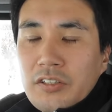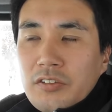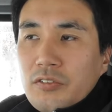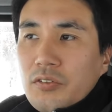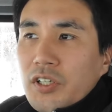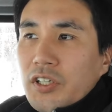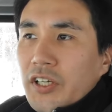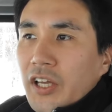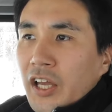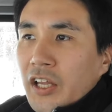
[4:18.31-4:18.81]
そ
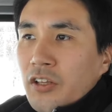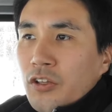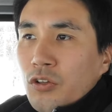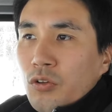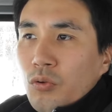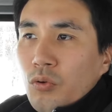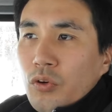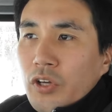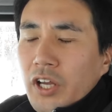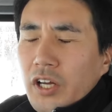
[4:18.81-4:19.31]
れは原
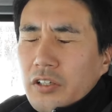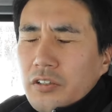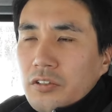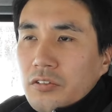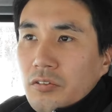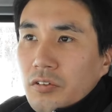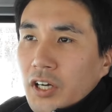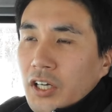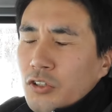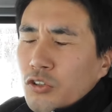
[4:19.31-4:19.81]
農
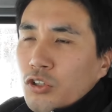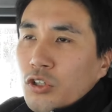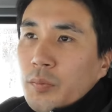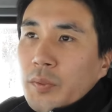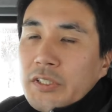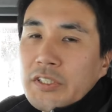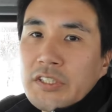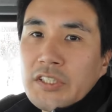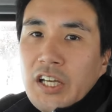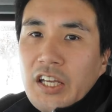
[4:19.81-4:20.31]
薬とか特
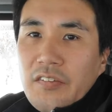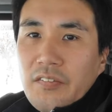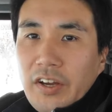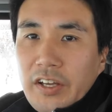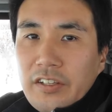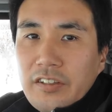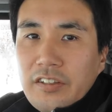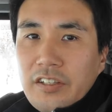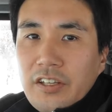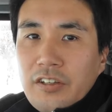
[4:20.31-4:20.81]
別栽
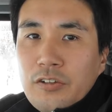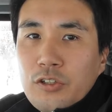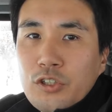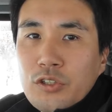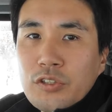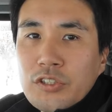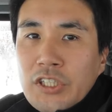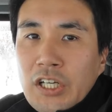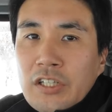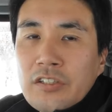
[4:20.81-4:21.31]
培って
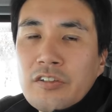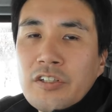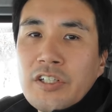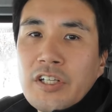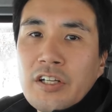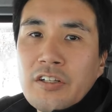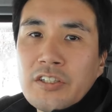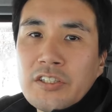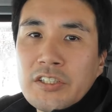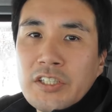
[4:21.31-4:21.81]
いうジャンル
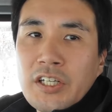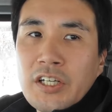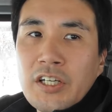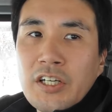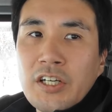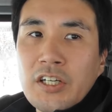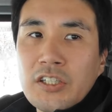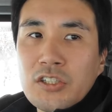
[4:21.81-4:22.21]
になるし、